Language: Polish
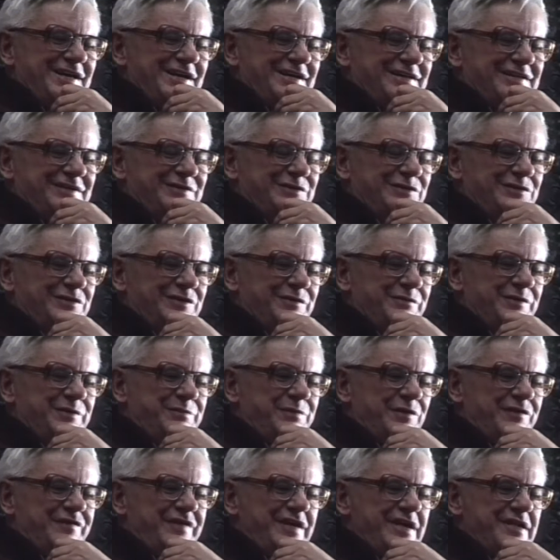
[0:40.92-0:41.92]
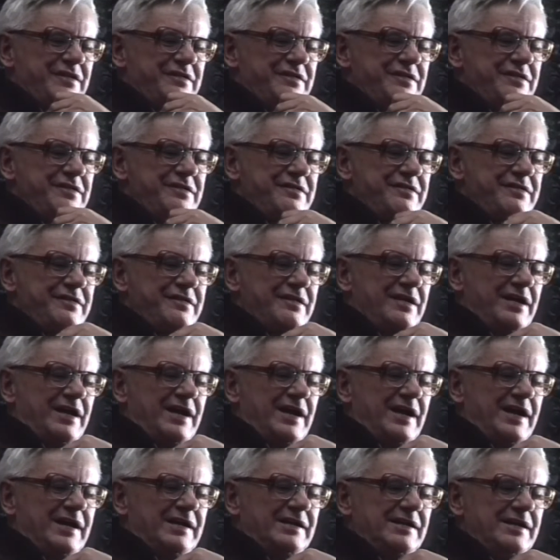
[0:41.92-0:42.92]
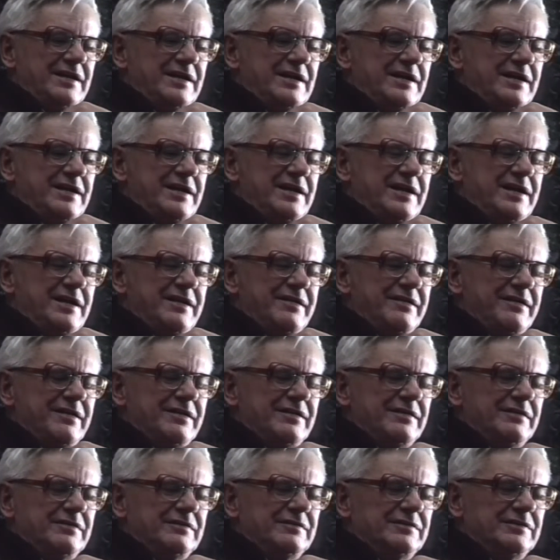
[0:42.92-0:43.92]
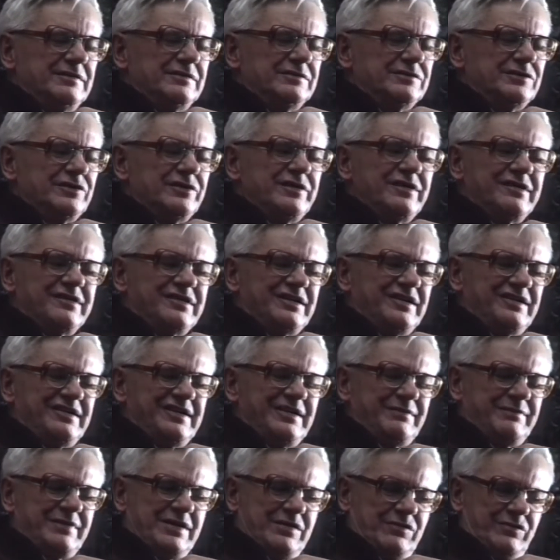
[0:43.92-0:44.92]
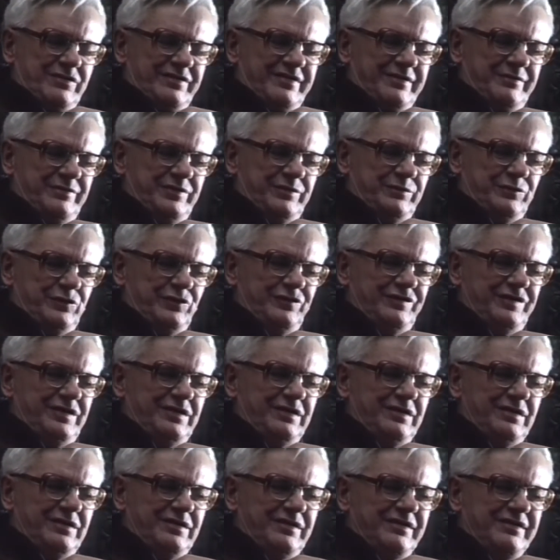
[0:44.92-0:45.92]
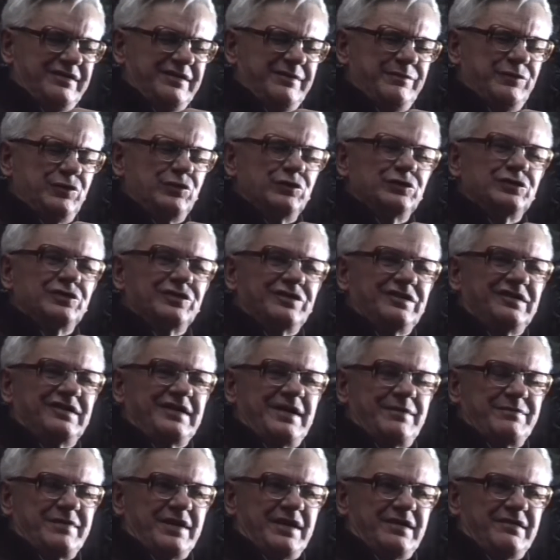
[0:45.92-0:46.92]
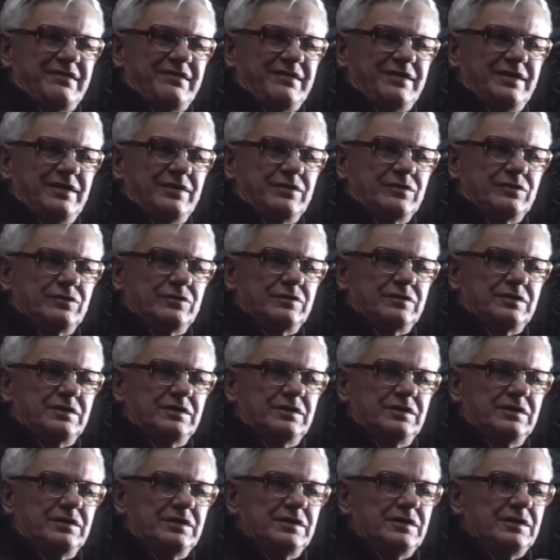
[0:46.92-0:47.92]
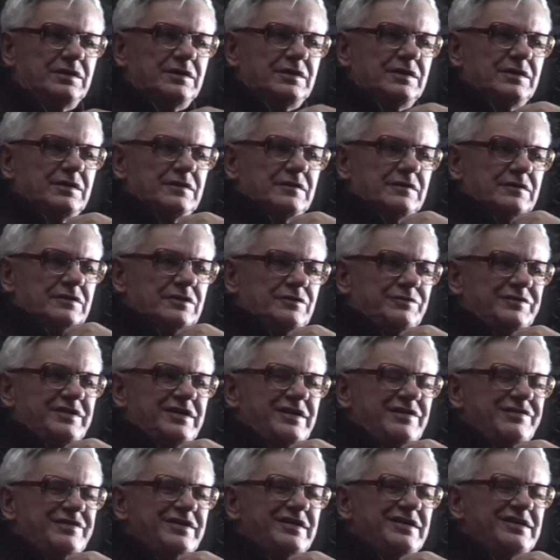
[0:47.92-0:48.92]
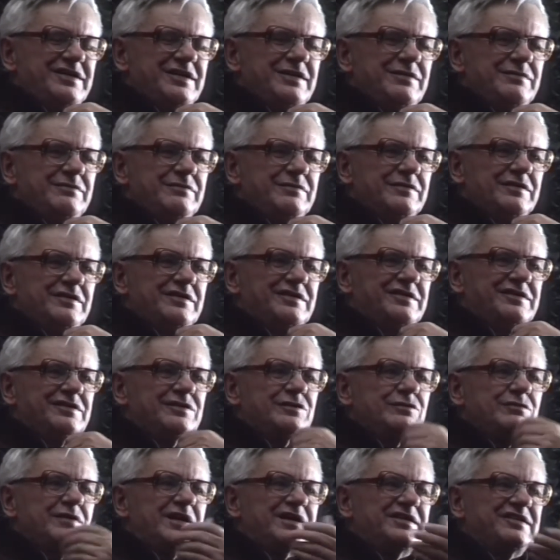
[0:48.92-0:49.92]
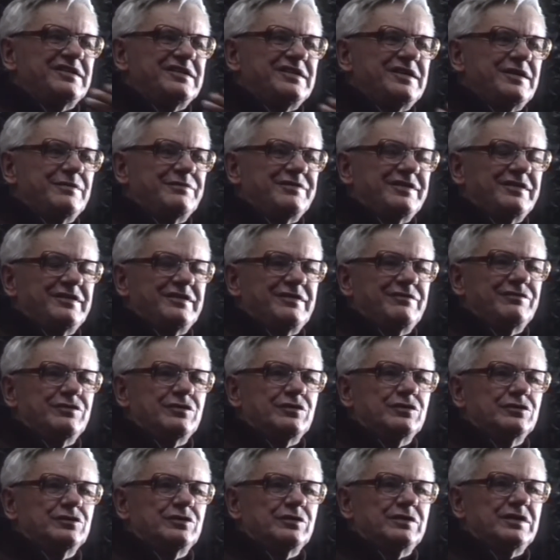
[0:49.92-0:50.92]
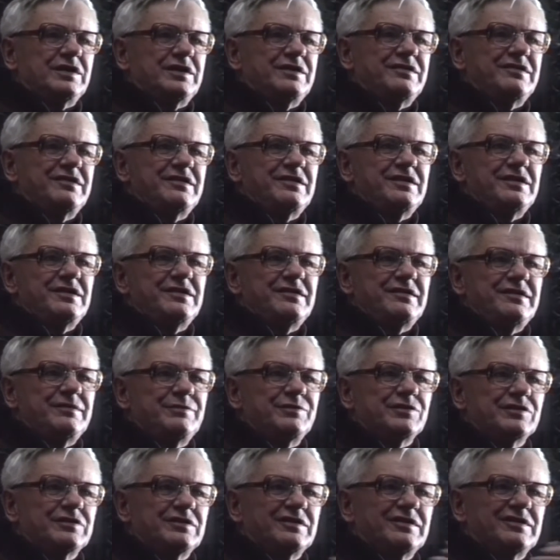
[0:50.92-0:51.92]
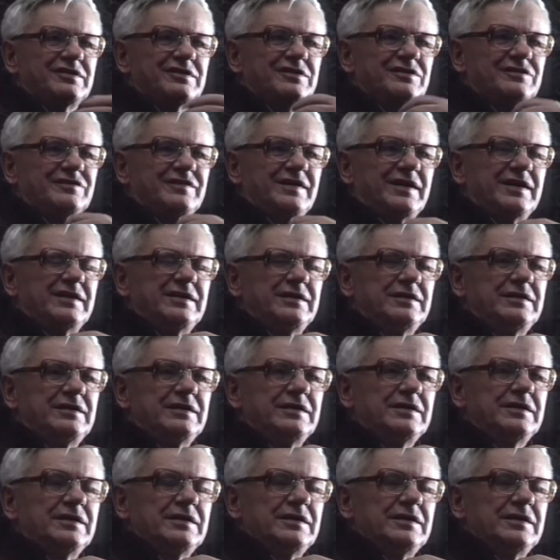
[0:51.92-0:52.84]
e, trudno mi powiedzieć, ale e, to jeszcze jest za mało, żeby, mówić, żeby utożsamiać te ruchy. No przede wszystkim sytuacje, przeciwko której ci, ci protestowali,